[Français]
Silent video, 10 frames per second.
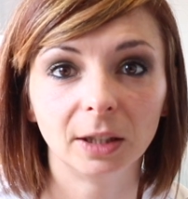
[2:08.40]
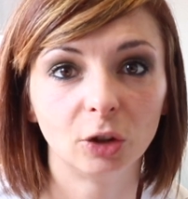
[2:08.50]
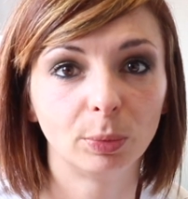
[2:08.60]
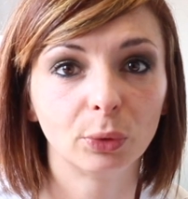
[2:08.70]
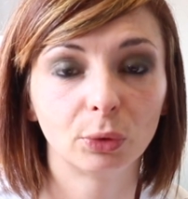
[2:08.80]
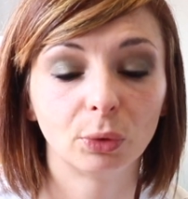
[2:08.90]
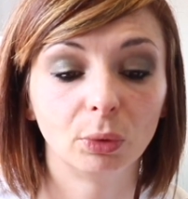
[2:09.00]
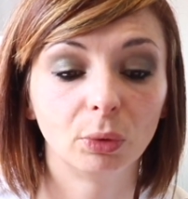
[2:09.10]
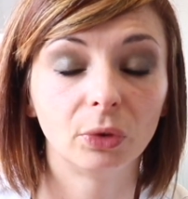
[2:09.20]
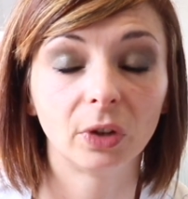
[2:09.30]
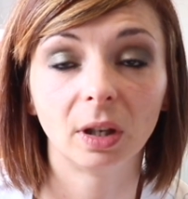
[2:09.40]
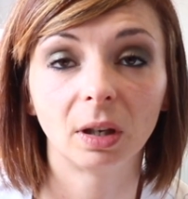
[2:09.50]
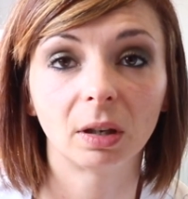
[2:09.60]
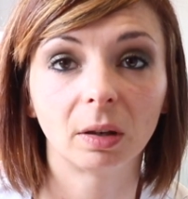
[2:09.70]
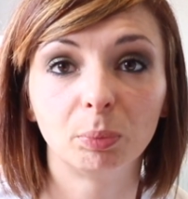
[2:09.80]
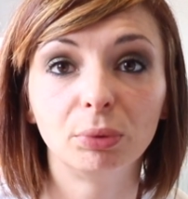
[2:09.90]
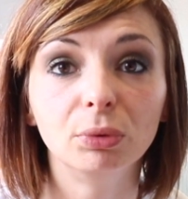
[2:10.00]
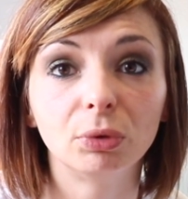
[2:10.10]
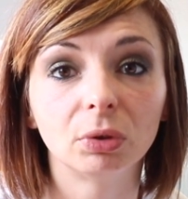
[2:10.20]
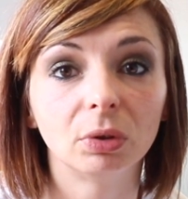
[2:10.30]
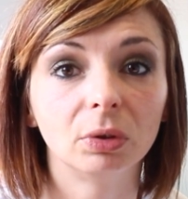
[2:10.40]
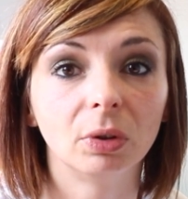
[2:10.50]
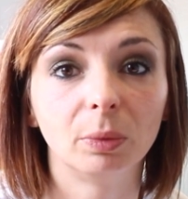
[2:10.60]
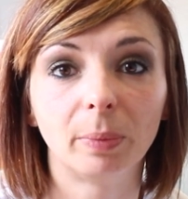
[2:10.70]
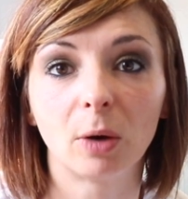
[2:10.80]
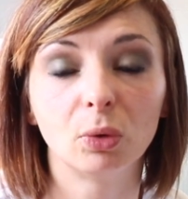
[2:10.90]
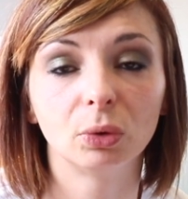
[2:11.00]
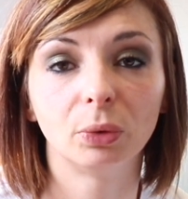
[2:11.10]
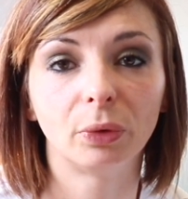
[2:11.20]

et je pense que c'est un plus dans le parcours de